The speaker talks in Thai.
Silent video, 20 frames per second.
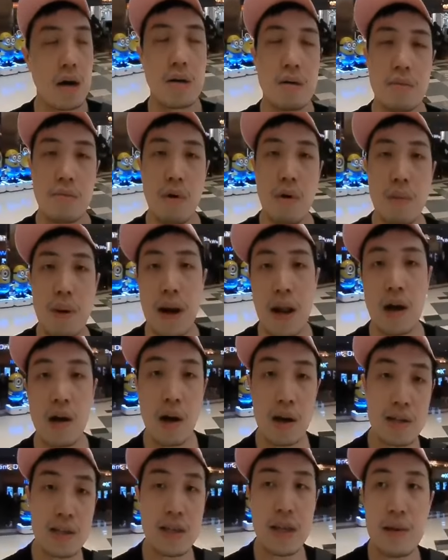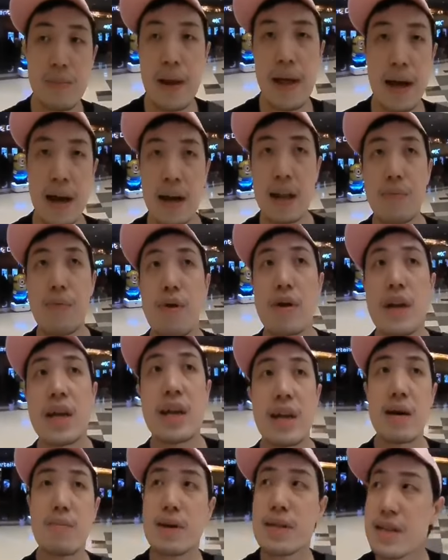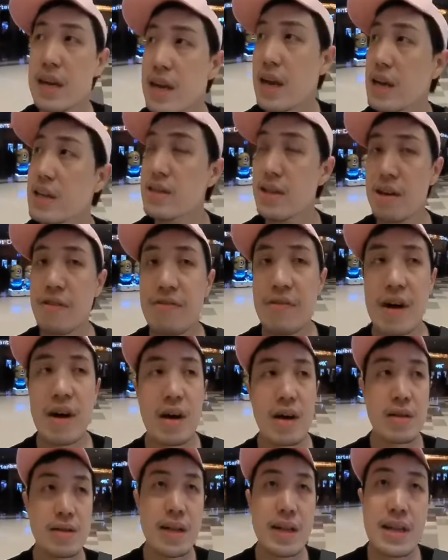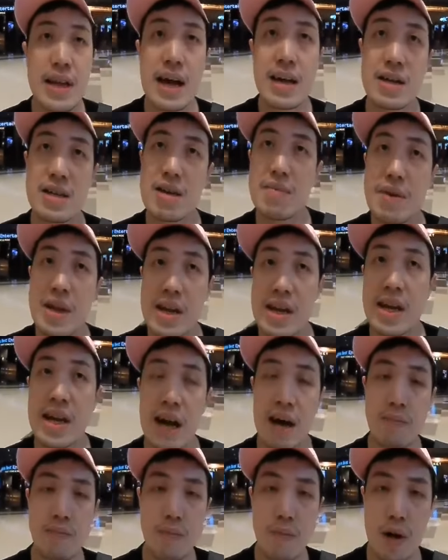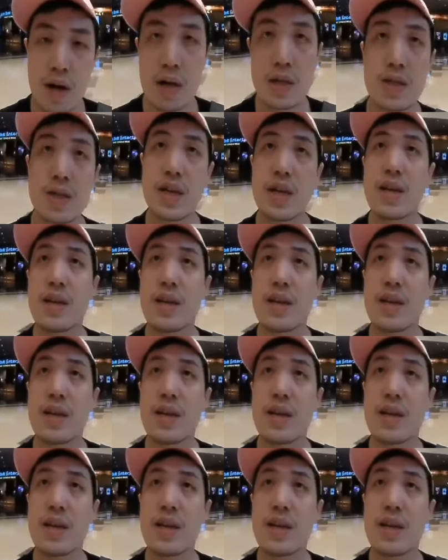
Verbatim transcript: พวกพารากอนซินิเพล็กซ์อะไรพวกนี้นะไม่ใช่ SF ติดกันก็จะมีนี่ครับ Virgin